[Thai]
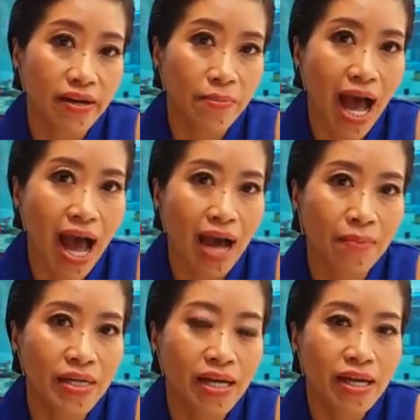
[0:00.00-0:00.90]
รีภาพ
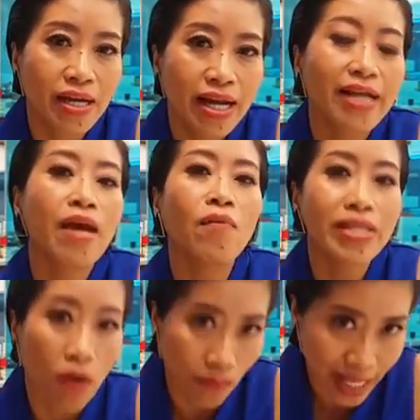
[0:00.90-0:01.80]
เรียกได้
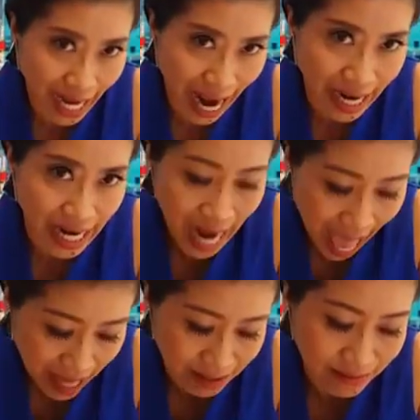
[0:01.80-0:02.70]
ว่าสองมาตรฐานนั่น
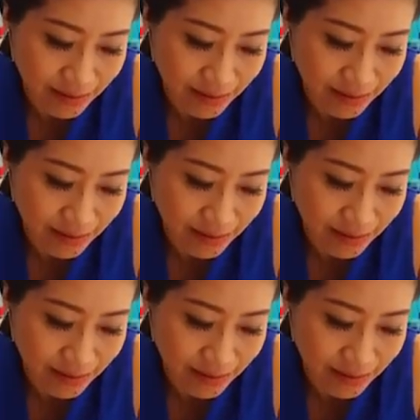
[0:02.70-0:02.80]
แหละ